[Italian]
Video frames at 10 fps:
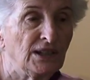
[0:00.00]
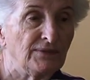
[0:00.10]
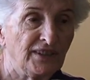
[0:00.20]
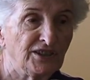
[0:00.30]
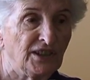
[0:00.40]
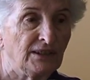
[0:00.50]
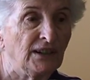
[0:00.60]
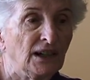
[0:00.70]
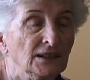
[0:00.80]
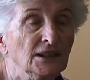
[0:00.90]
chi
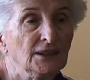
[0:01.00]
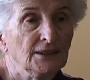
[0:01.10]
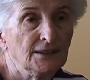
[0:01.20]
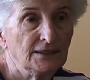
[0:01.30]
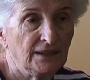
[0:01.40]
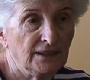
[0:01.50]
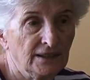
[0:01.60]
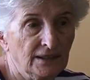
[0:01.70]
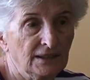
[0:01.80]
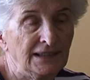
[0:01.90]
faceva
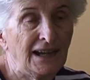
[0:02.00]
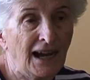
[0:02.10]
eh, le